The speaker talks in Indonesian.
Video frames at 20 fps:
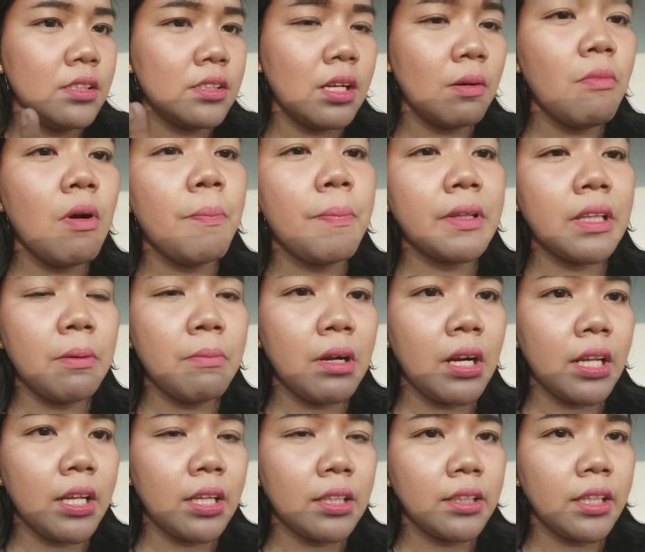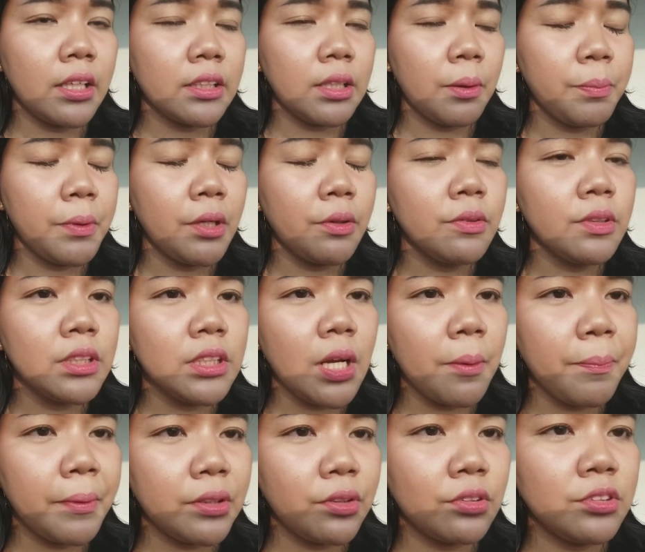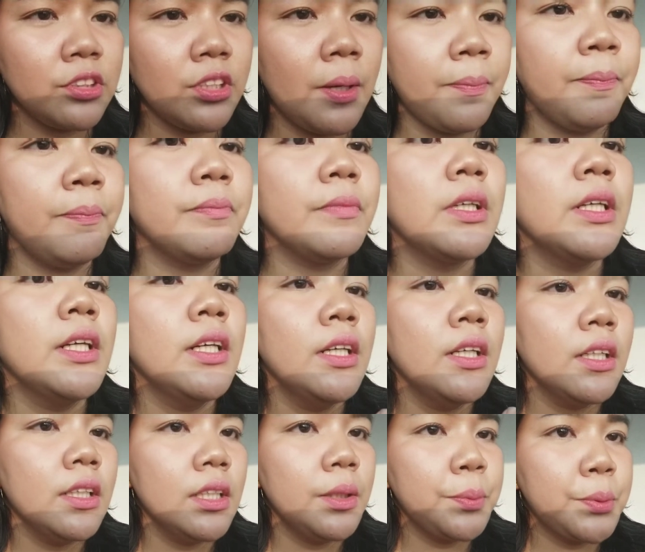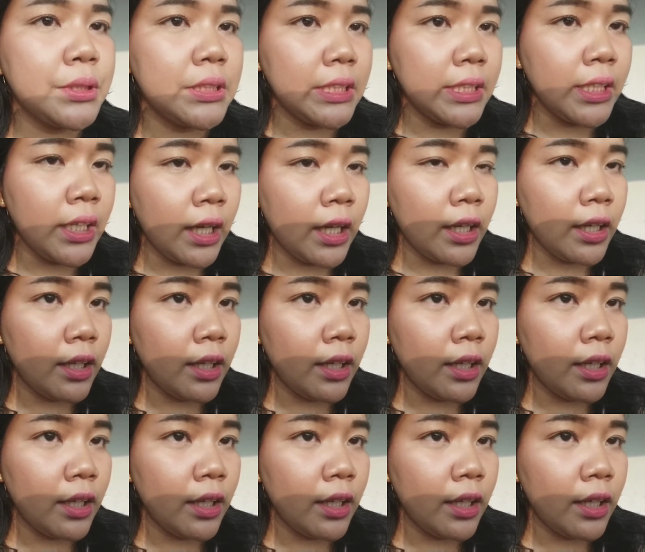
sama pertama kali ngetek tapi aku ini sampai touch up lipstick